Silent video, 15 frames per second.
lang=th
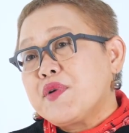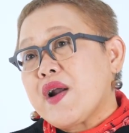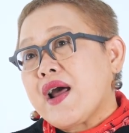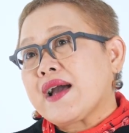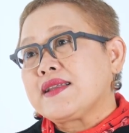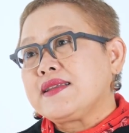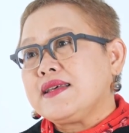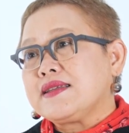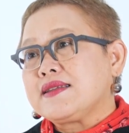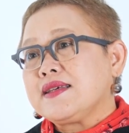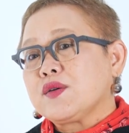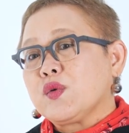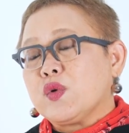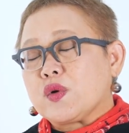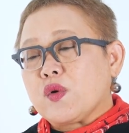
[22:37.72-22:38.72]
กโบราณคดี
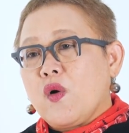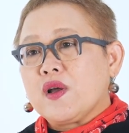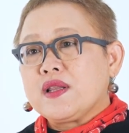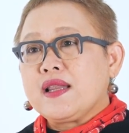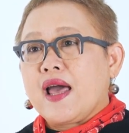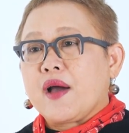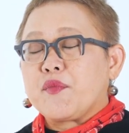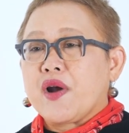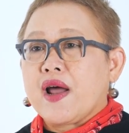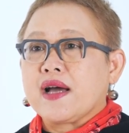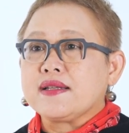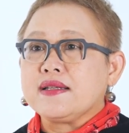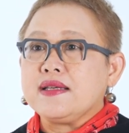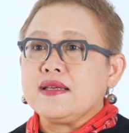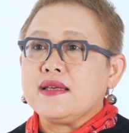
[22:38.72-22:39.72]
ที่ขุดค้นแหล่งโบราณ
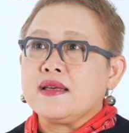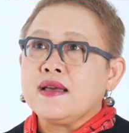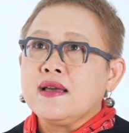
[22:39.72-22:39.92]
คดี